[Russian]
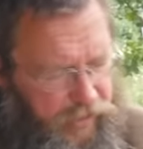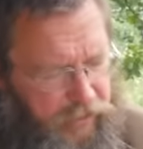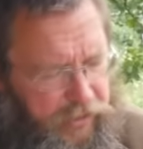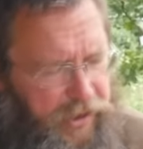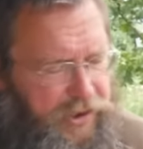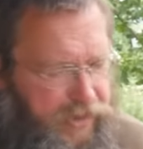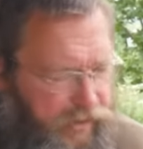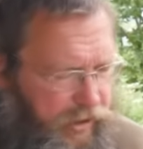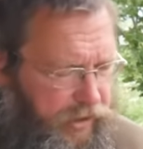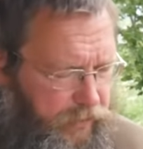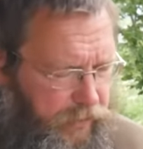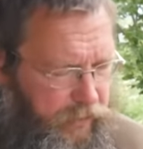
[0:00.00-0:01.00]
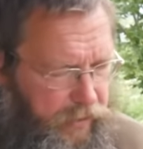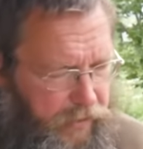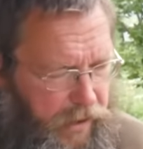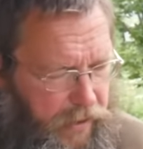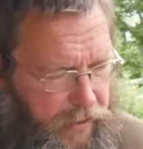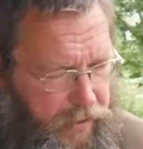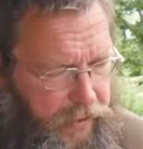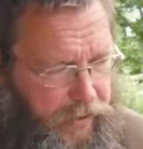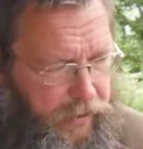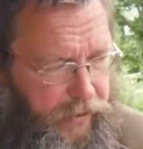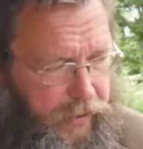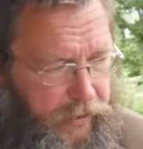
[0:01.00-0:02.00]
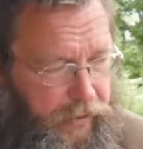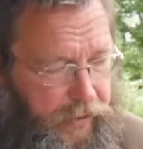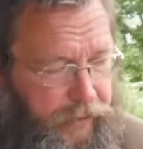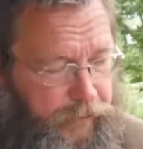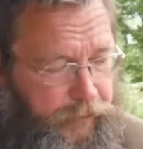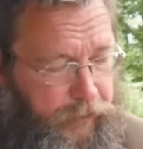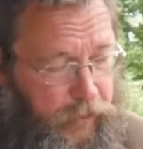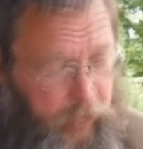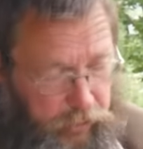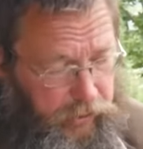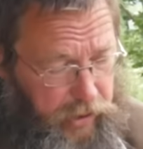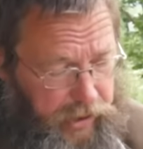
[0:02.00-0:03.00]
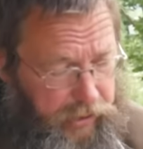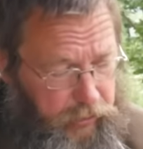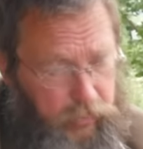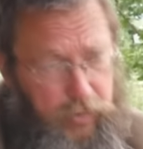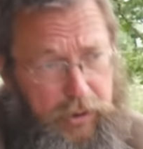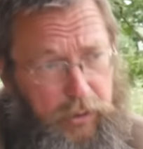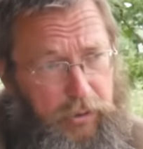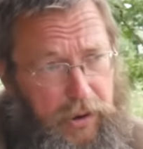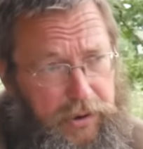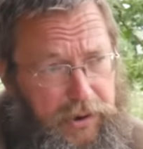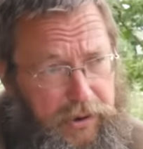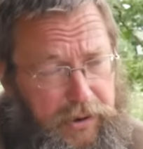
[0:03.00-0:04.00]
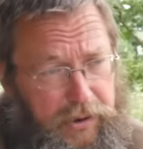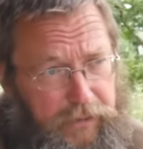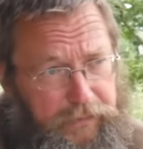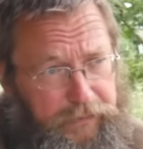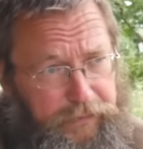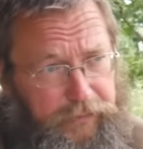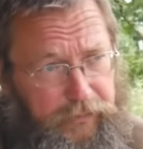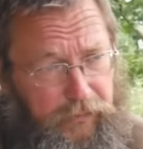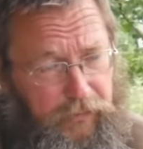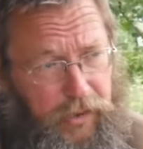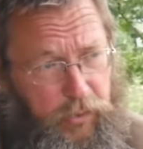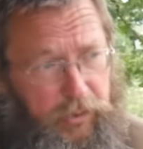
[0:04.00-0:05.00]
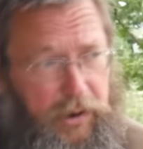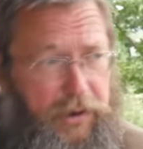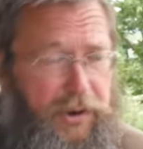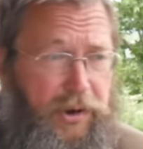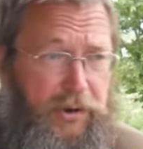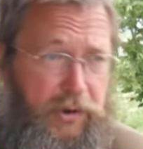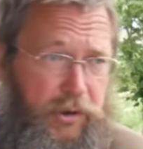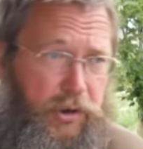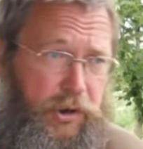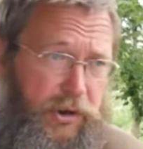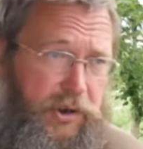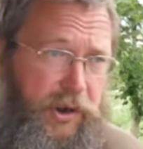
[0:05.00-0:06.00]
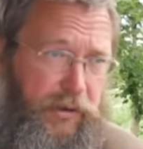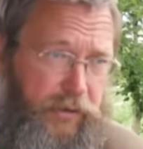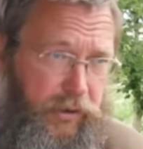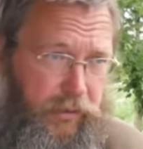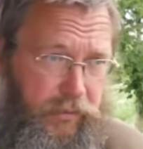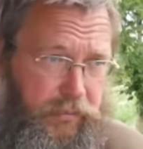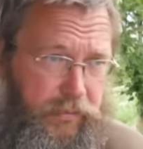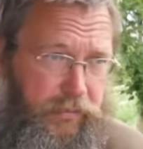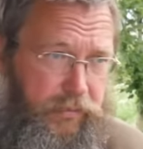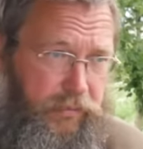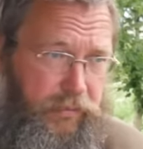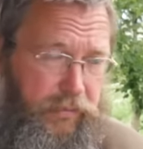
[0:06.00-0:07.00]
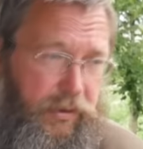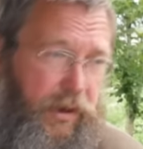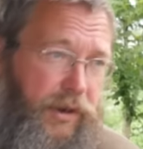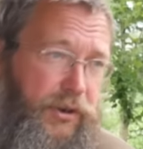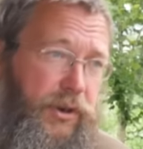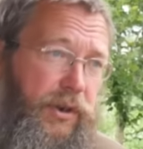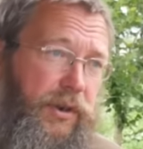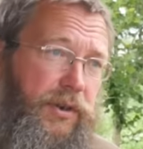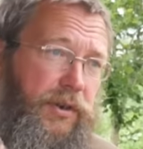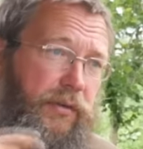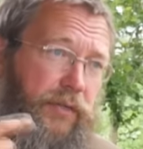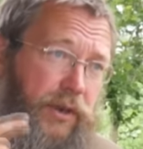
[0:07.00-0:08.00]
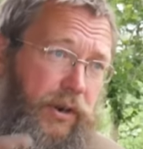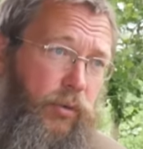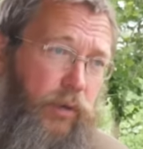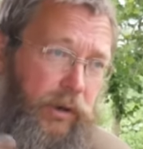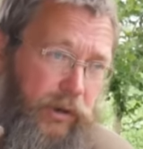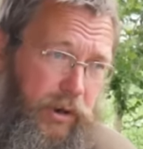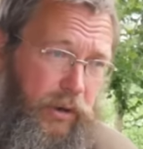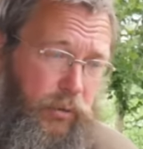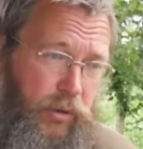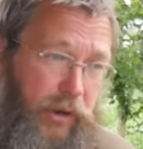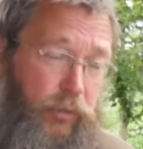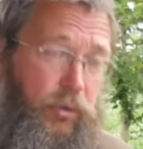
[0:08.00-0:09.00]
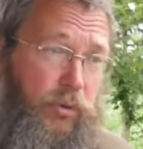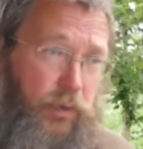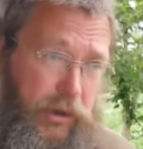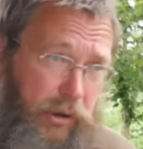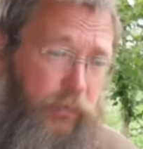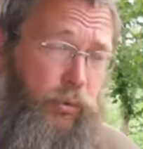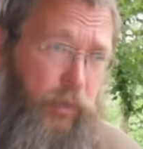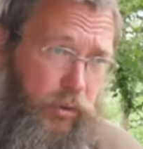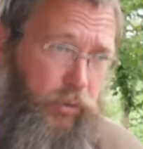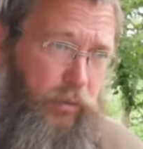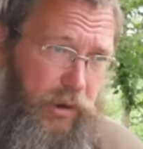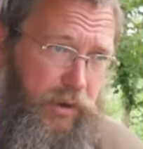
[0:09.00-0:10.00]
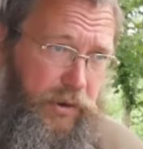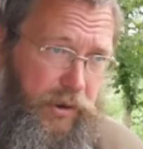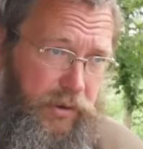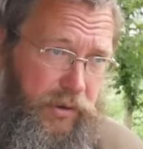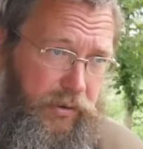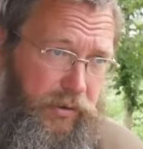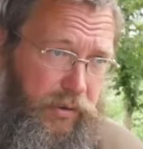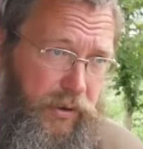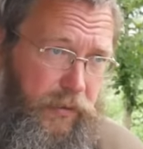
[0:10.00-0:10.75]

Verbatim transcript: была снята эта проблема. И вот для этого нужна утилизация. Утилизация не через ковид, а через всякую отраву, которая уже давно идет утилизация.